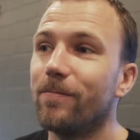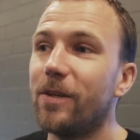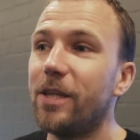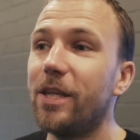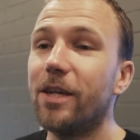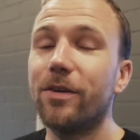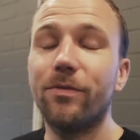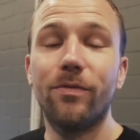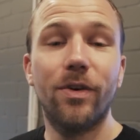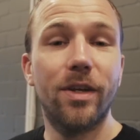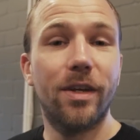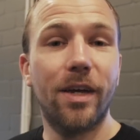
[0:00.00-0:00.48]

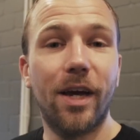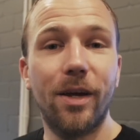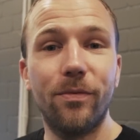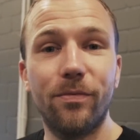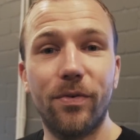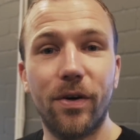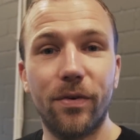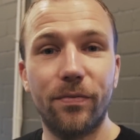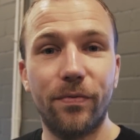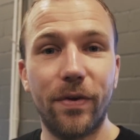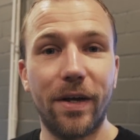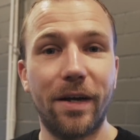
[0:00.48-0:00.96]
irgendwas
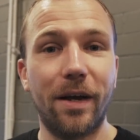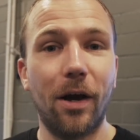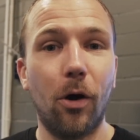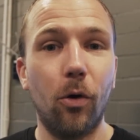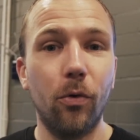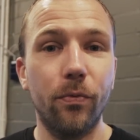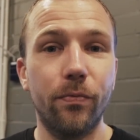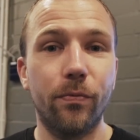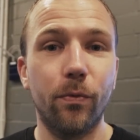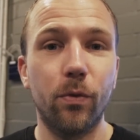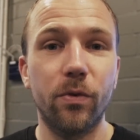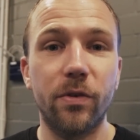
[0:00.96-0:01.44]
einfach
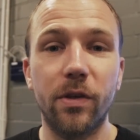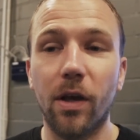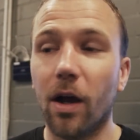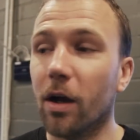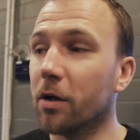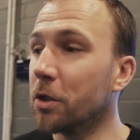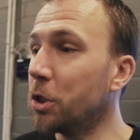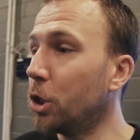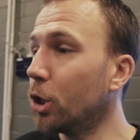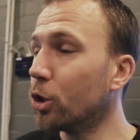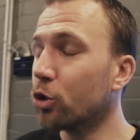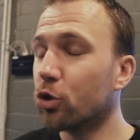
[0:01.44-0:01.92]
verkaufen und sagen,
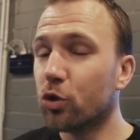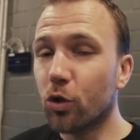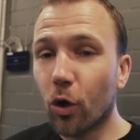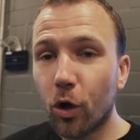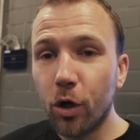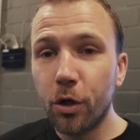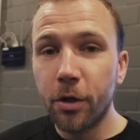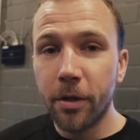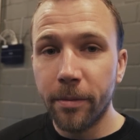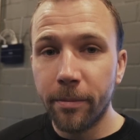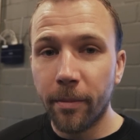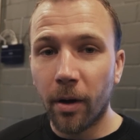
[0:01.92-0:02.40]
hier ist
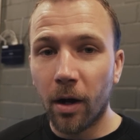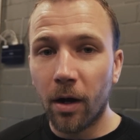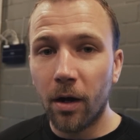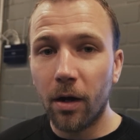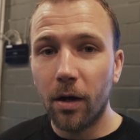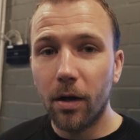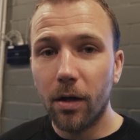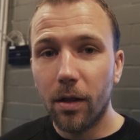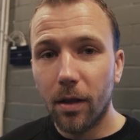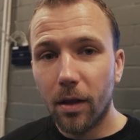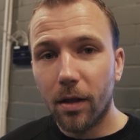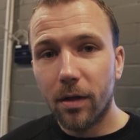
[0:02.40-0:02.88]
toll, nimmer,
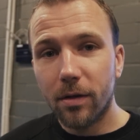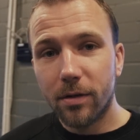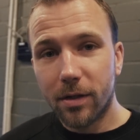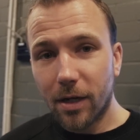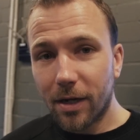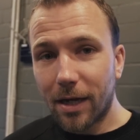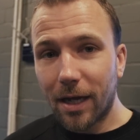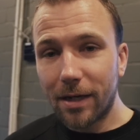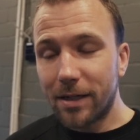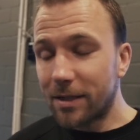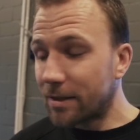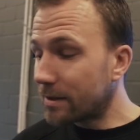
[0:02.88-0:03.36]
dann
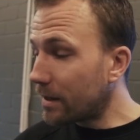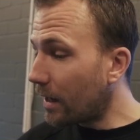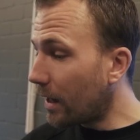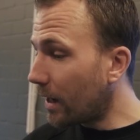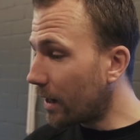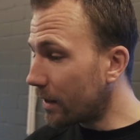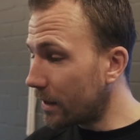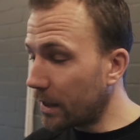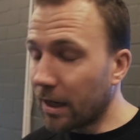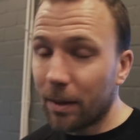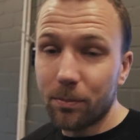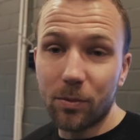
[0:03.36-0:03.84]
kann ich
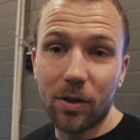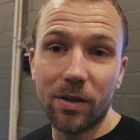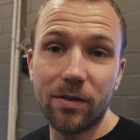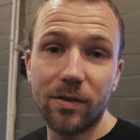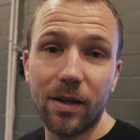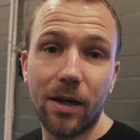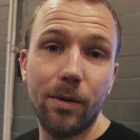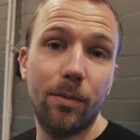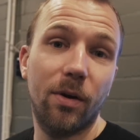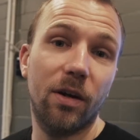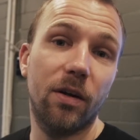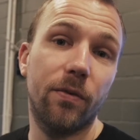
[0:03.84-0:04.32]
sagen, ich habe das
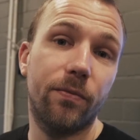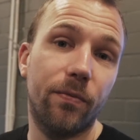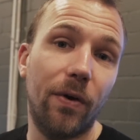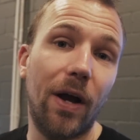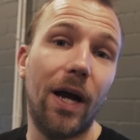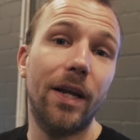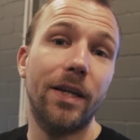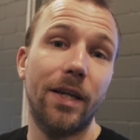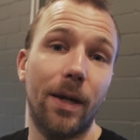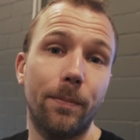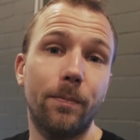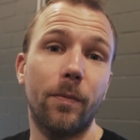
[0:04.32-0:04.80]
selber
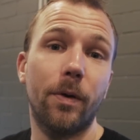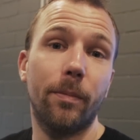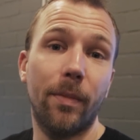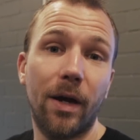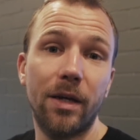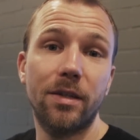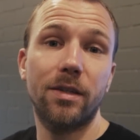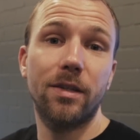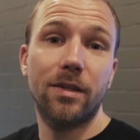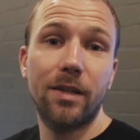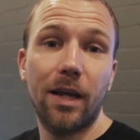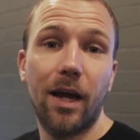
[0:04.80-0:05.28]
gefahren, ich habe
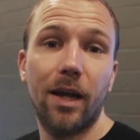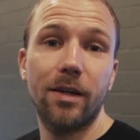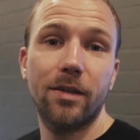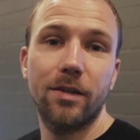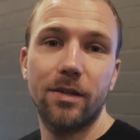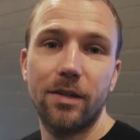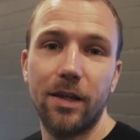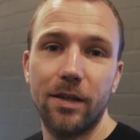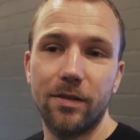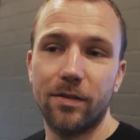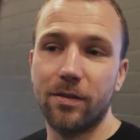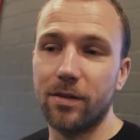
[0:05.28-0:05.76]
gemacht, getan,
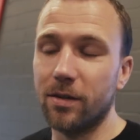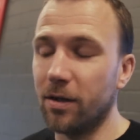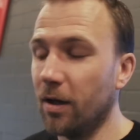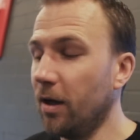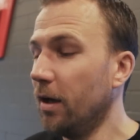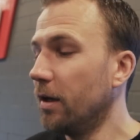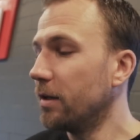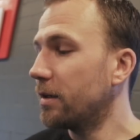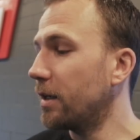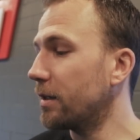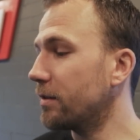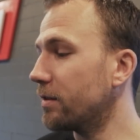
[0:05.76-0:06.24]
getestet.
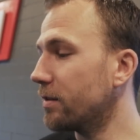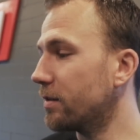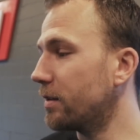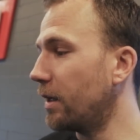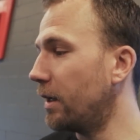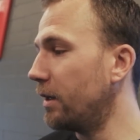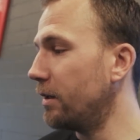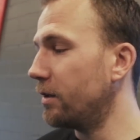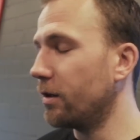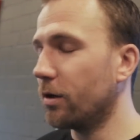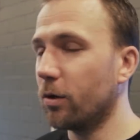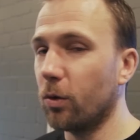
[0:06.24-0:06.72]
Das ist der
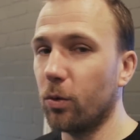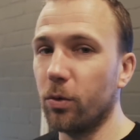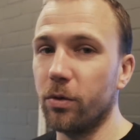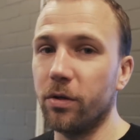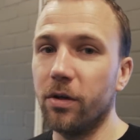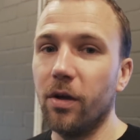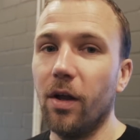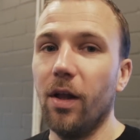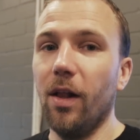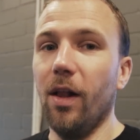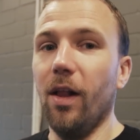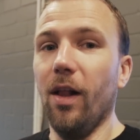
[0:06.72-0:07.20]
Hintergrund.
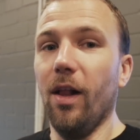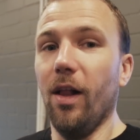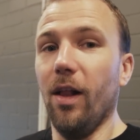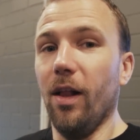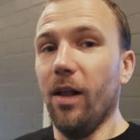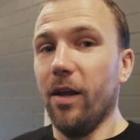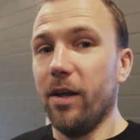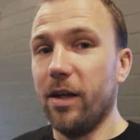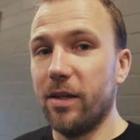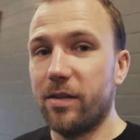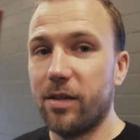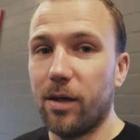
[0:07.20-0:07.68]

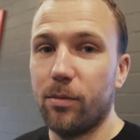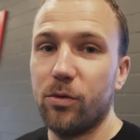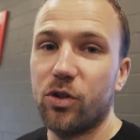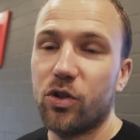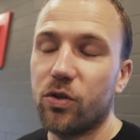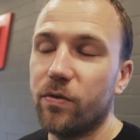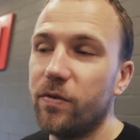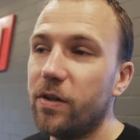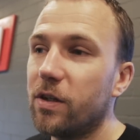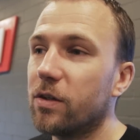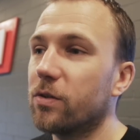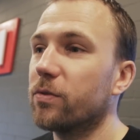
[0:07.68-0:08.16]
Jetzt habe ich
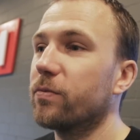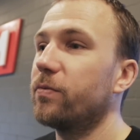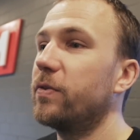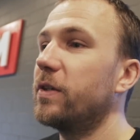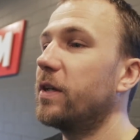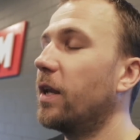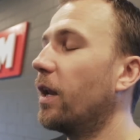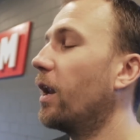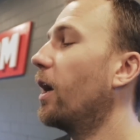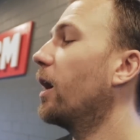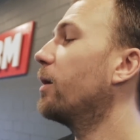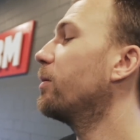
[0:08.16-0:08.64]
schon wieder so viel
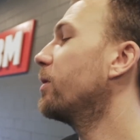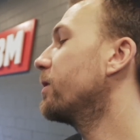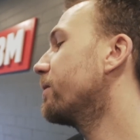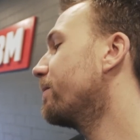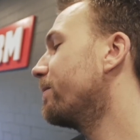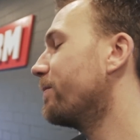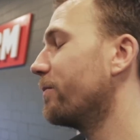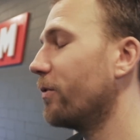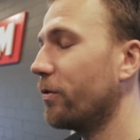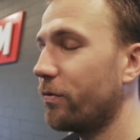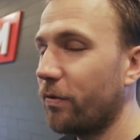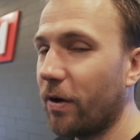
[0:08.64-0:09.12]
gelabert.
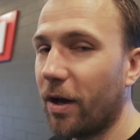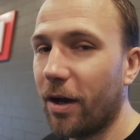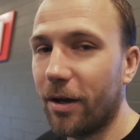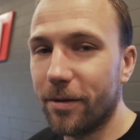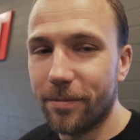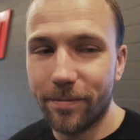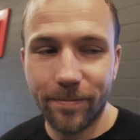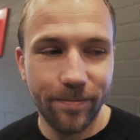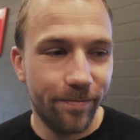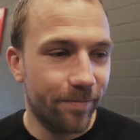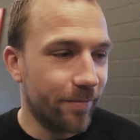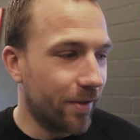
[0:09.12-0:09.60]
Gefahren.
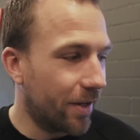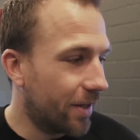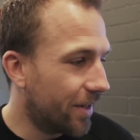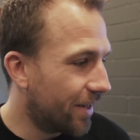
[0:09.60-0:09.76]
Messung.